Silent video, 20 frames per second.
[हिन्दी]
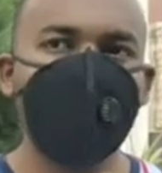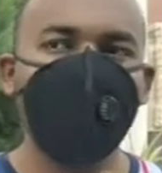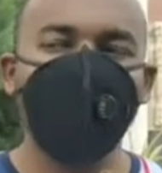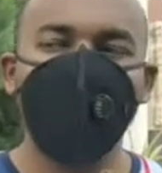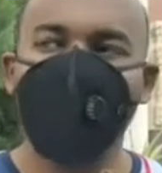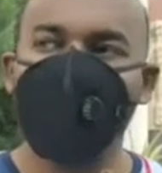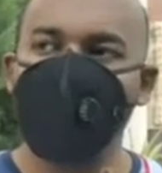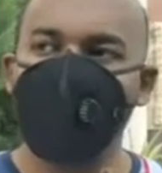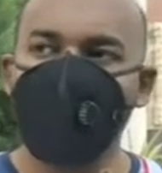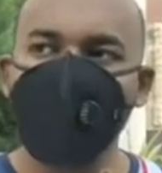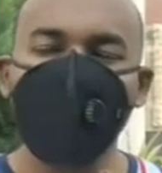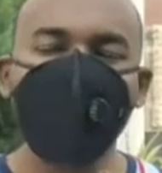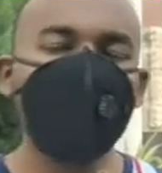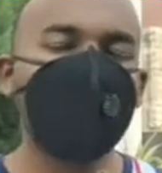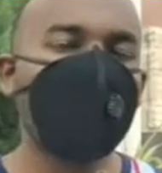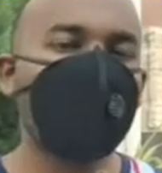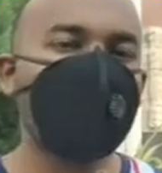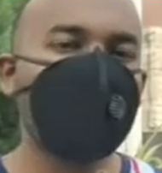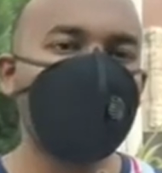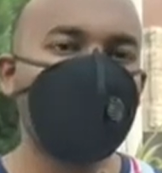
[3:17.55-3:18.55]
एवरी डे
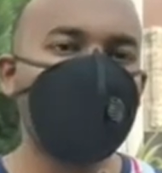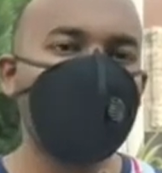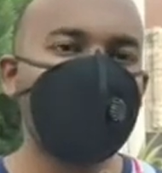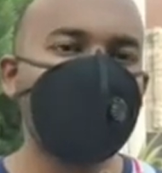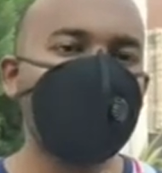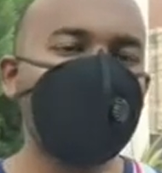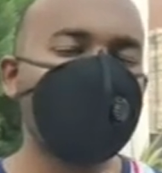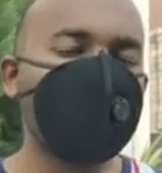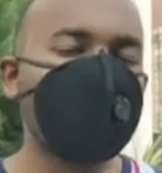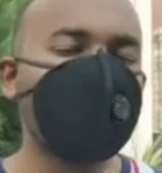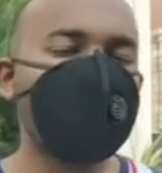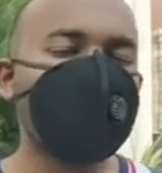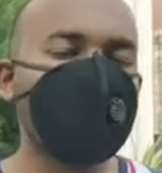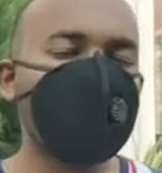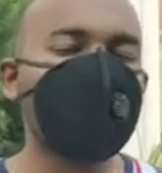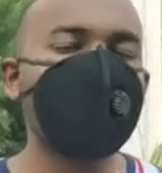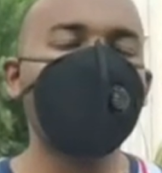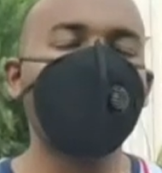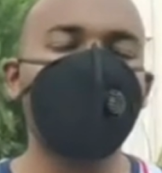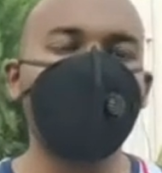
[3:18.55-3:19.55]
कॉल कर रहे थे अब तो बच्चों को ही
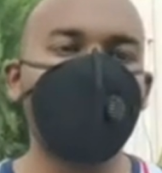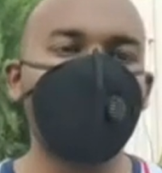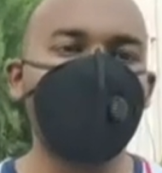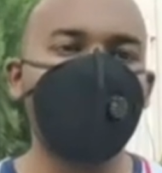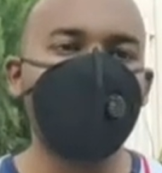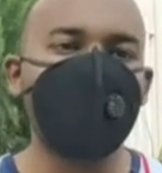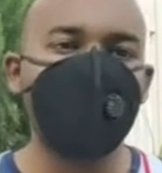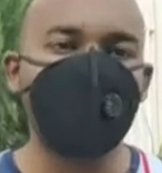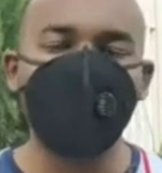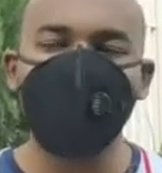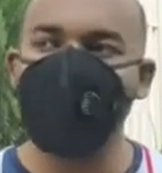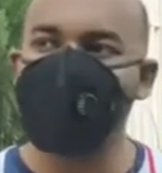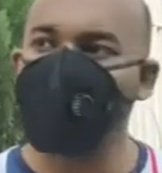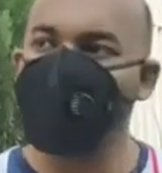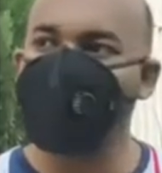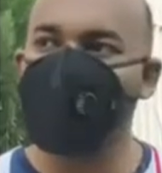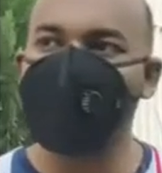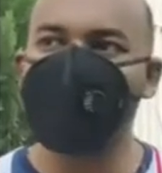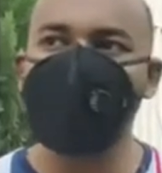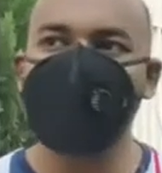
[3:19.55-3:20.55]
निकाल दिया ना वो
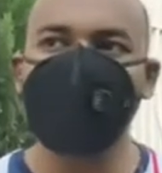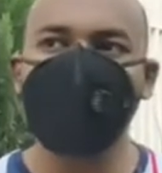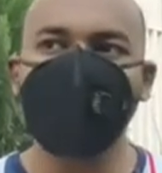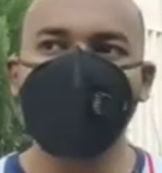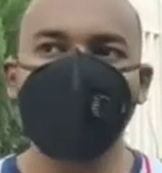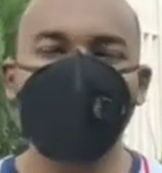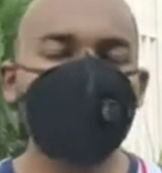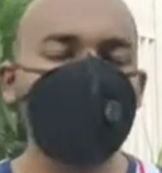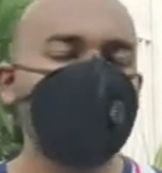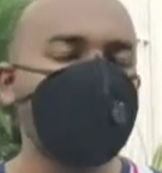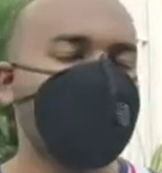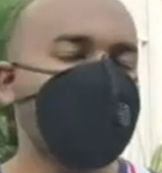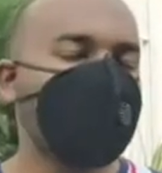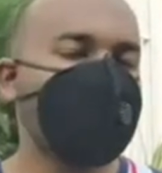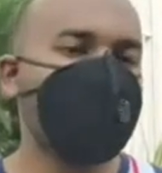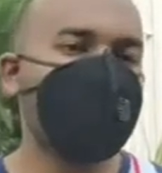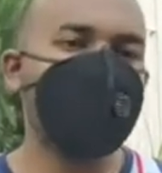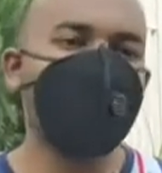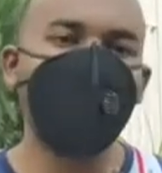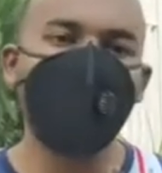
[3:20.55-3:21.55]
एग्ज़ाम लिख सकते हैं ना
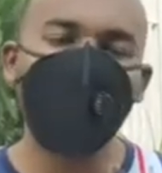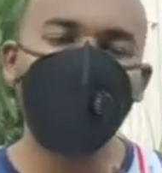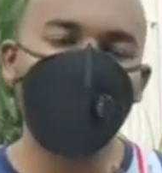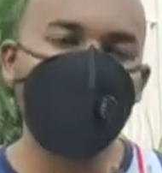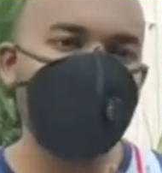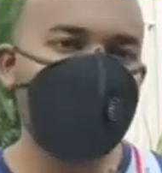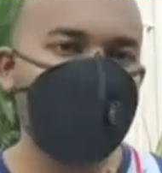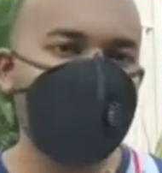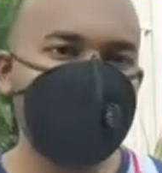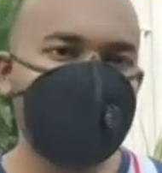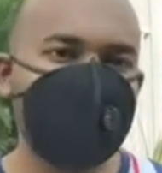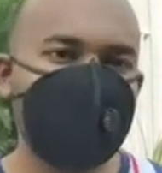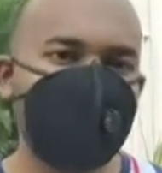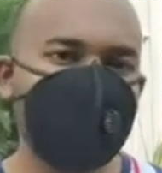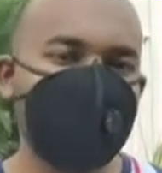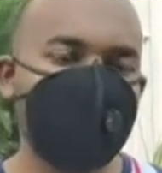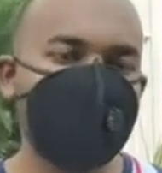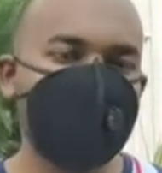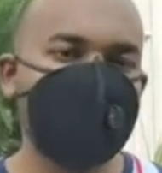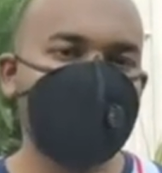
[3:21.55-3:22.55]
वो ऑनलाइन क्लास अटेंड
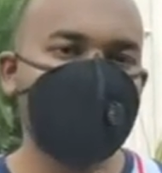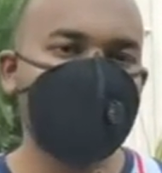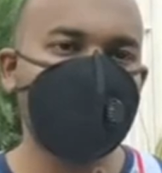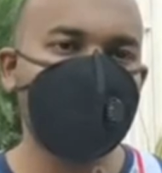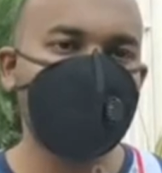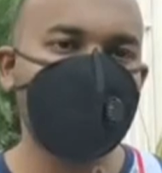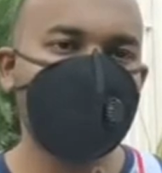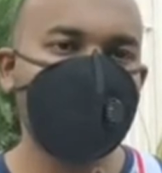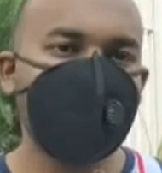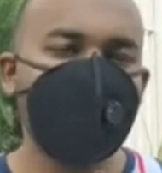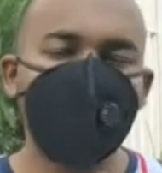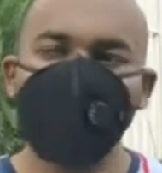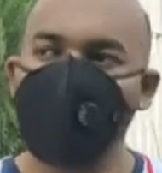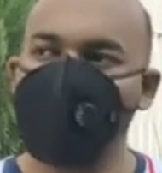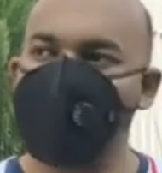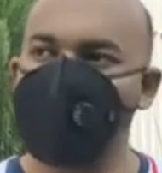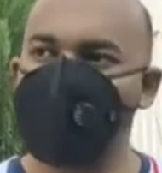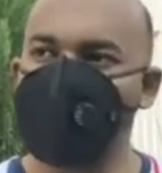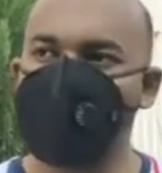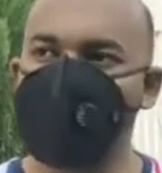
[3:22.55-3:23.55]
कर सकते हैं तो
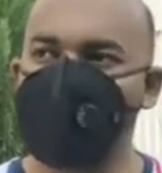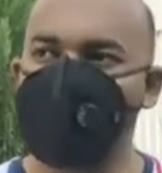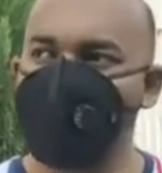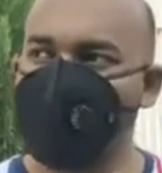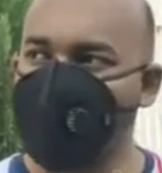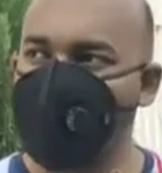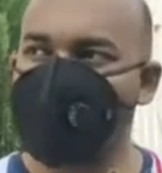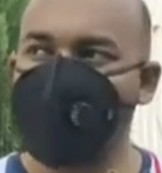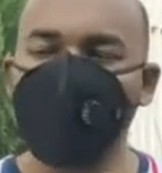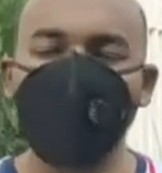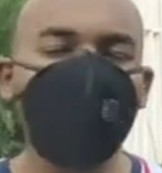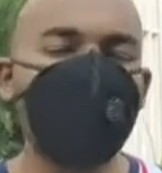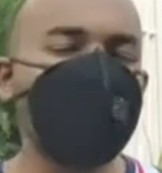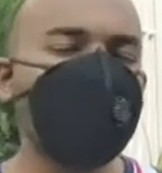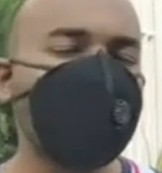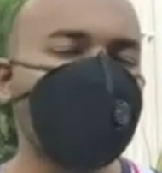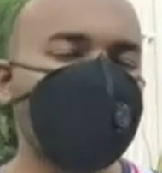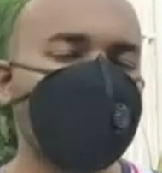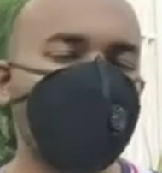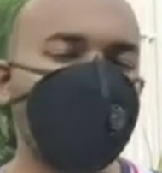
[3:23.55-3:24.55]
इट्स फ्रॉम द बॉटम
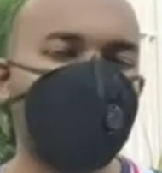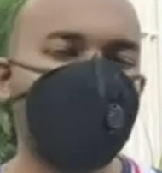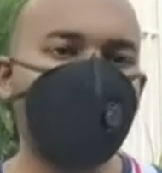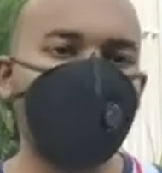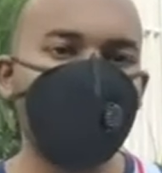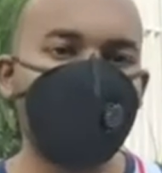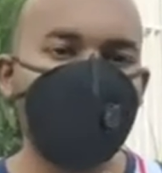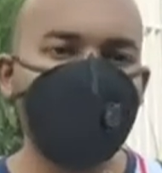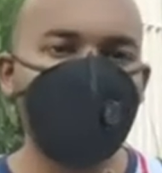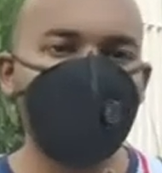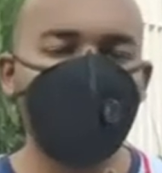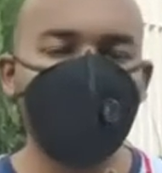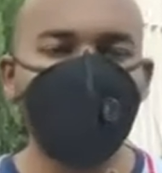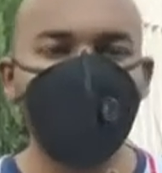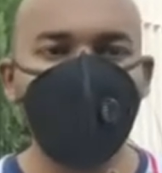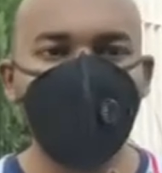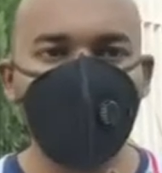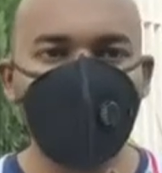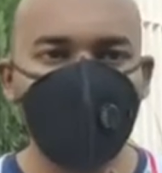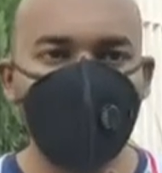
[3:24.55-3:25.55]
ऑफ माई हार्ट आई
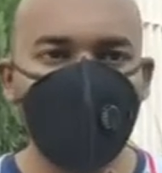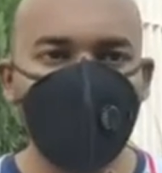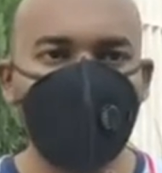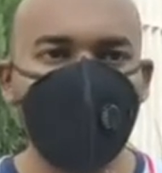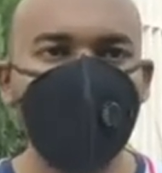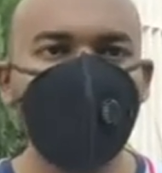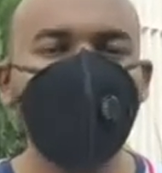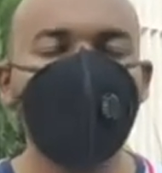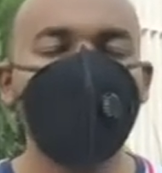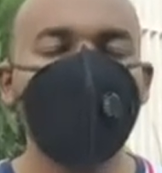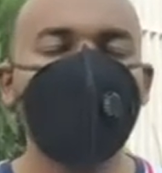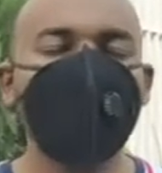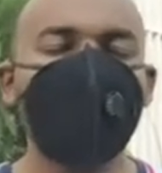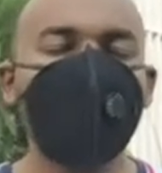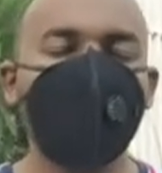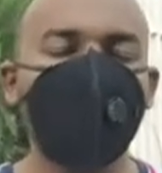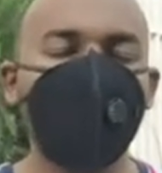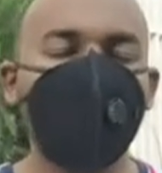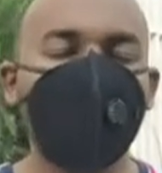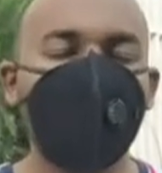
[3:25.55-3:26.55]
अपील द
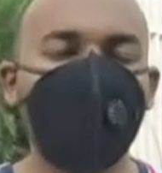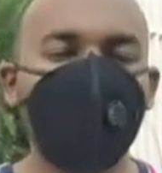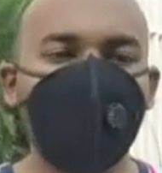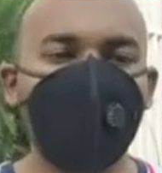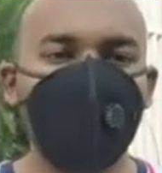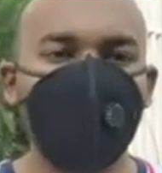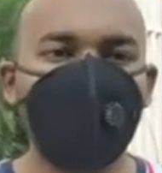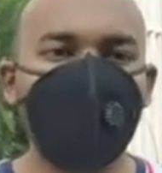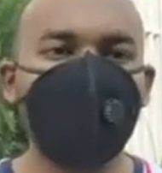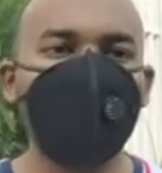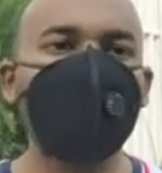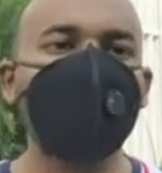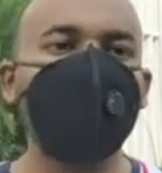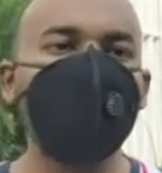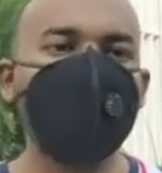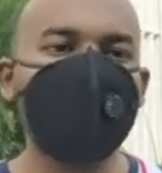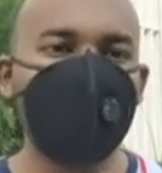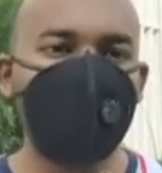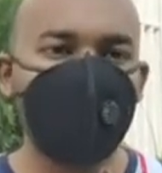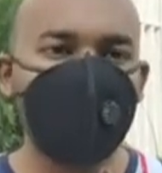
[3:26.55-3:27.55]
तेलंगाना गवर्नमेंट टू प्लीज़
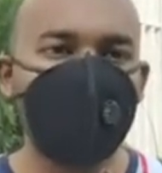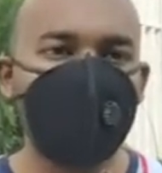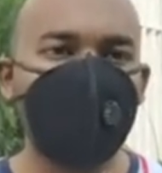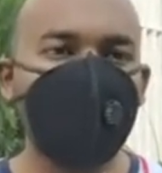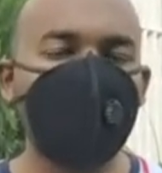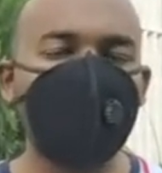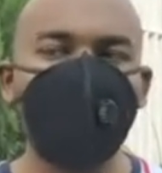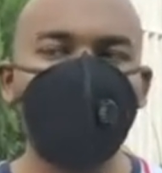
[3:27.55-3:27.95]
हेल्प आउट